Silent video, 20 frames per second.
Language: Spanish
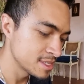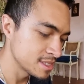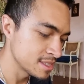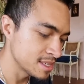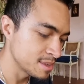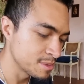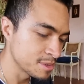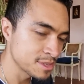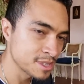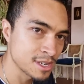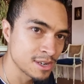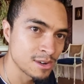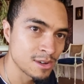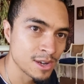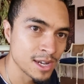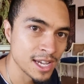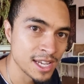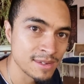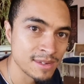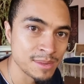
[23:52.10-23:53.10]
Estamos en
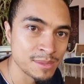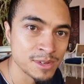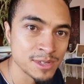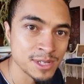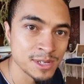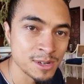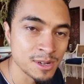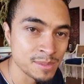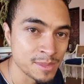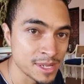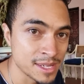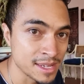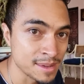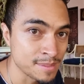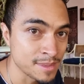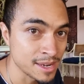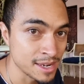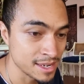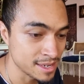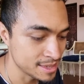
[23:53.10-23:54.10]
Loja y vamos sin comer
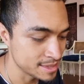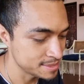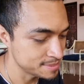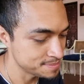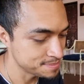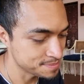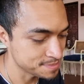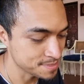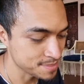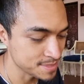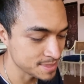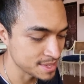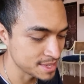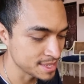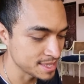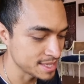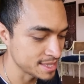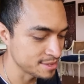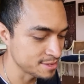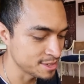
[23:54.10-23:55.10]
tamales.
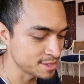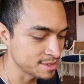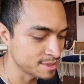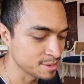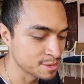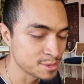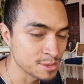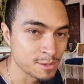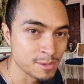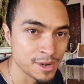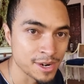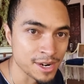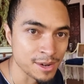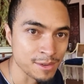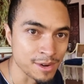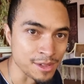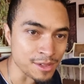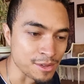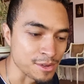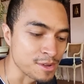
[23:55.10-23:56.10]
No llevamos un buen
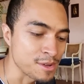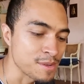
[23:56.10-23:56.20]
recuerdo.